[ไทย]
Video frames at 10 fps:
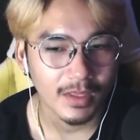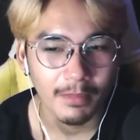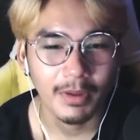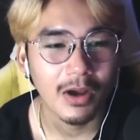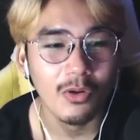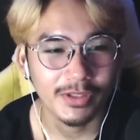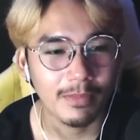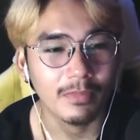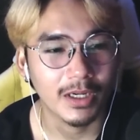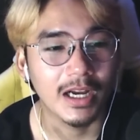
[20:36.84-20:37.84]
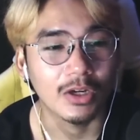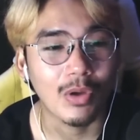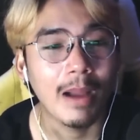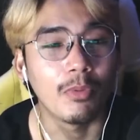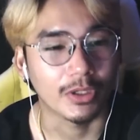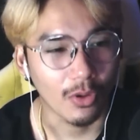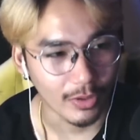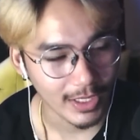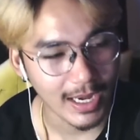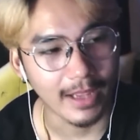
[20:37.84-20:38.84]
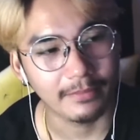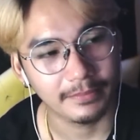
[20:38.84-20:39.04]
มันก็คงจะเกินความอดทนนั่นแหละ